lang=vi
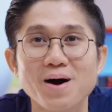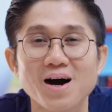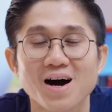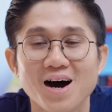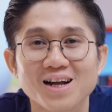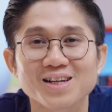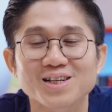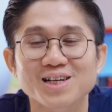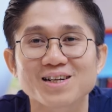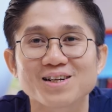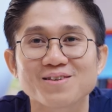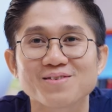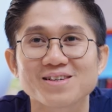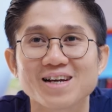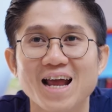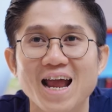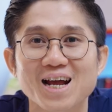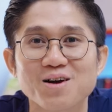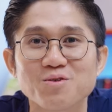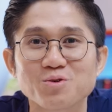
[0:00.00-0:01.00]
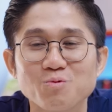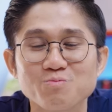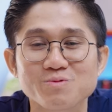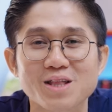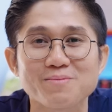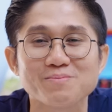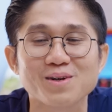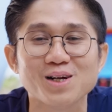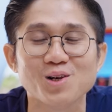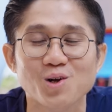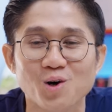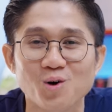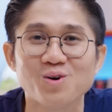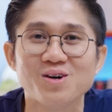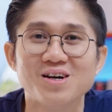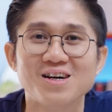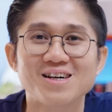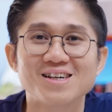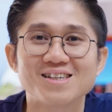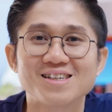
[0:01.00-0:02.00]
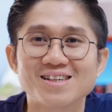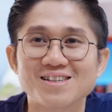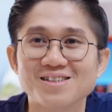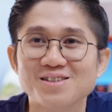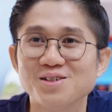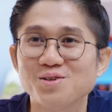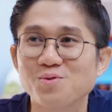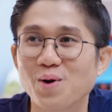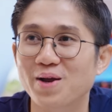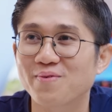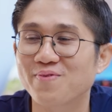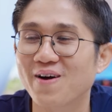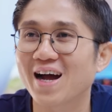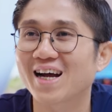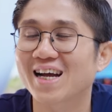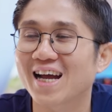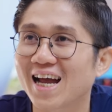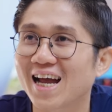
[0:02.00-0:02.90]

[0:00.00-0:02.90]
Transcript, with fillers: mở hết đèn của trung tâm lên luôn. Đứa quậy phá